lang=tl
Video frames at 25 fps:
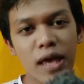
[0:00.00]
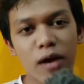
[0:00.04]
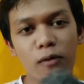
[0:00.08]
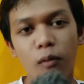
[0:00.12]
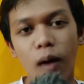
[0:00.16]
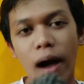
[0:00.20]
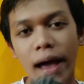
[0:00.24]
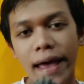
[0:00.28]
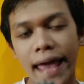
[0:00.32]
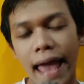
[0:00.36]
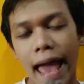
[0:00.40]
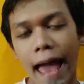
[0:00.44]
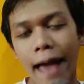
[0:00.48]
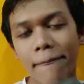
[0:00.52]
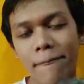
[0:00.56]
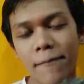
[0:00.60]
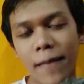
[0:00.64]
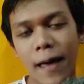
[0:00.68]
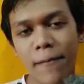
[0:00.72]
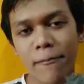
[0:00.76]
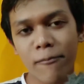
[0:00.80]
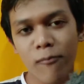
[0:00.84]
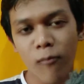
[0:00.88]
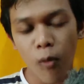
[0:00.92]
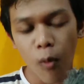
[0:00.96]

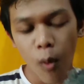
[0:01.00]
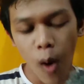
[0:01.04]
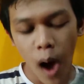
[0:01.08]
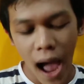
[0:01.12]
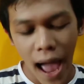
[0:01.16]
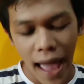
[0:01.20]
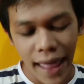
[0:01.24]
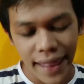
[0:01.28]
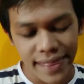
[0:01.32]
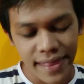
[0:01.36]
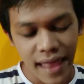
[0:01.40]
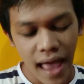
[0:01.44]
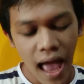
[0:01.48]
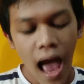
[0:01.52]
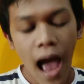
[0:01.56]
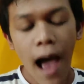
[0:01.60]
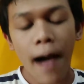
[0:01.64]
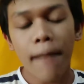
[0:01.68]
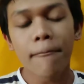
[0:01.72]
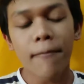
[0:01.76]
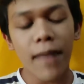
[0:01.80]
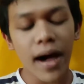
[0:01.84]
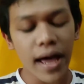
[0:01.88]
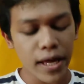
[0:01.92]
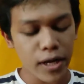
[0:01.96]
BYMM1
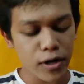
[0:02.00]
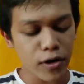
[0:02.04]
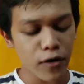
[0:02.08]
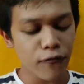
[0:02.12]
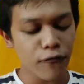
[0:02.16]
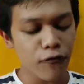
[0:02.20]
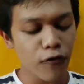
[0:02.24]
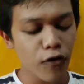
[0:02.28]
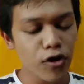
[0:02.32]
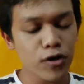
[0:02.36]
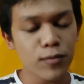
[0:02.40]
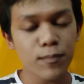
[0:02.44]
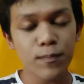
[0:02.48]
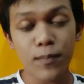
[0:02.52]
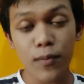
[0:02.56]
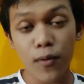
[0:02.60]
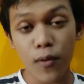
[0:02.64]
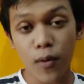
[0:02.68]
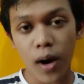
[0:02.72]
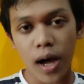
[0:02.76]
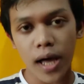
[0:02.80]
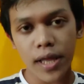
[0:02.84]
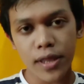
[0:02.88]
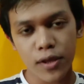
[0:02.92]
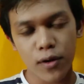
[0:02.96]
microphone
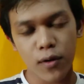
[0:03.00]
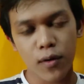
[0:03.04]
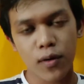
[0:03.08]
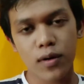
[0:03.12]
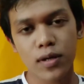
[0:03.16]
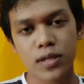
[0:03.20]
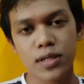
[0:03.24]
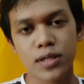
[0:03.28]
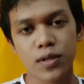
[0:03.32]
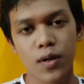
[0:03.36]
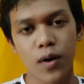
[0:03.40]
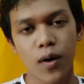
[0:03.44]
po ano.